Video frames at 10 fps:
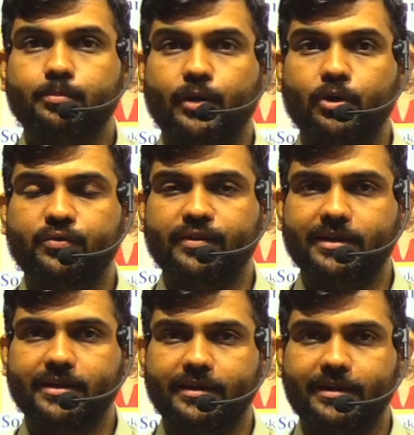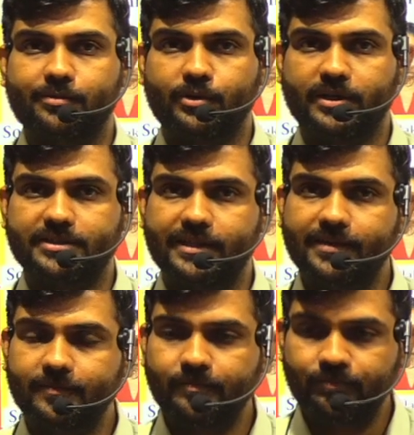प्राउड फील करने का मौका दिया
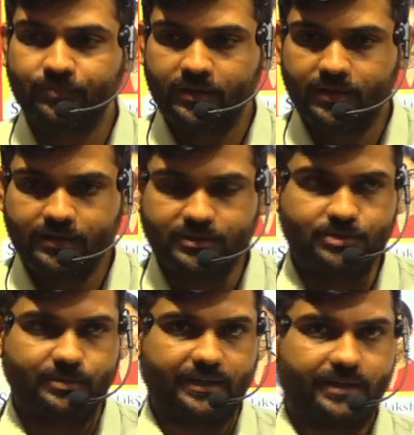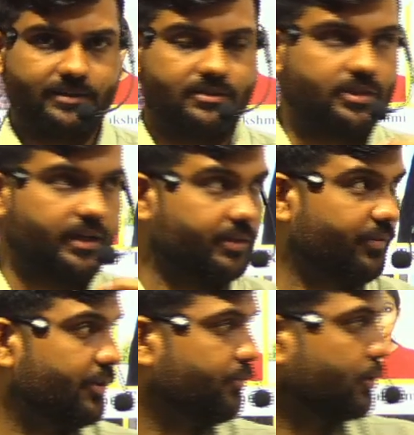जिसमें अगेन
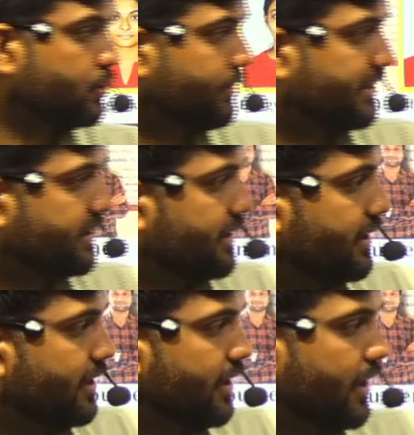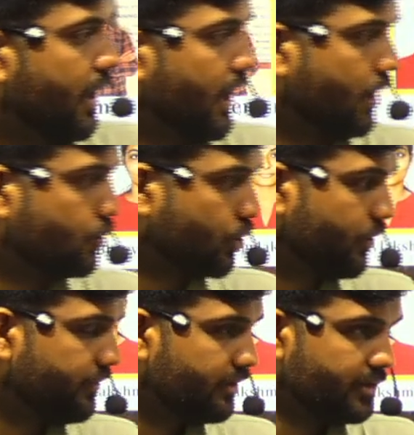35 पोस्ट में से आउट
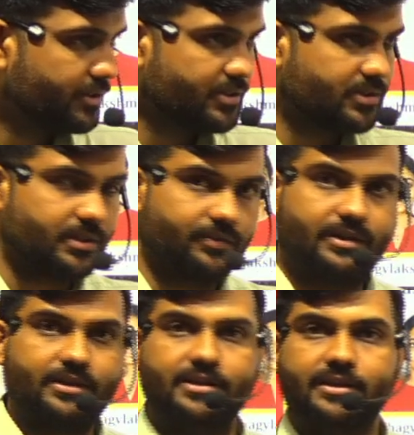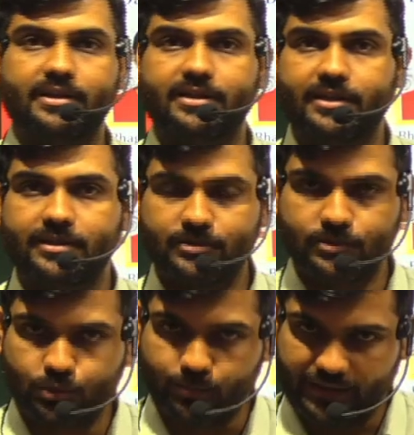ऑफ 17 कैंडिडेट
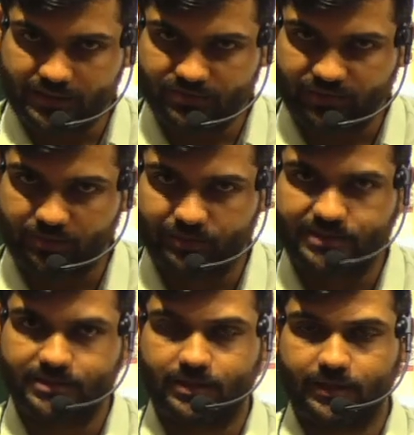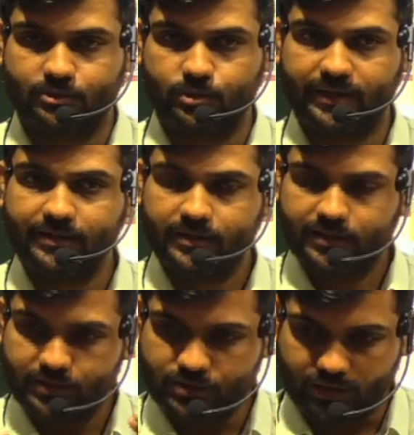तुम्हारे इस फैमिली से सेलेक्ट हुए हैं
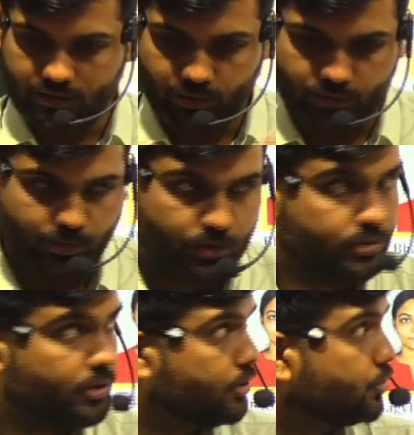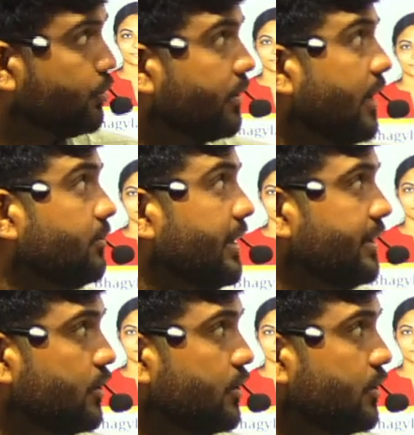इसके लिए बहुत बहुत शुभकामनाएं